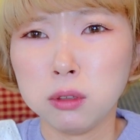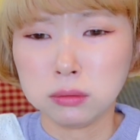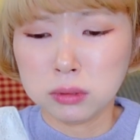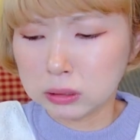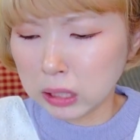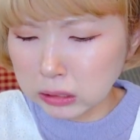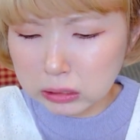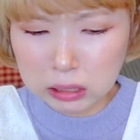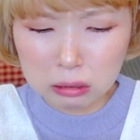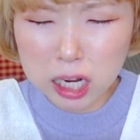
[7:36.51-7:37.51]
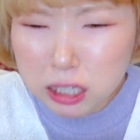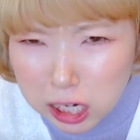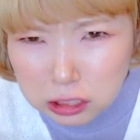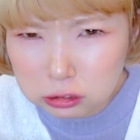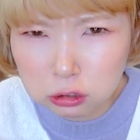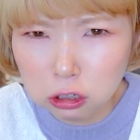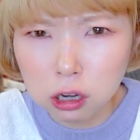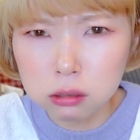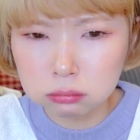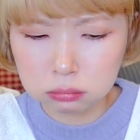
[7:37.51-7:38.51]
もん何か分か
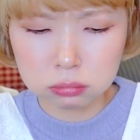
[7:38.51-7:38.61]
らんと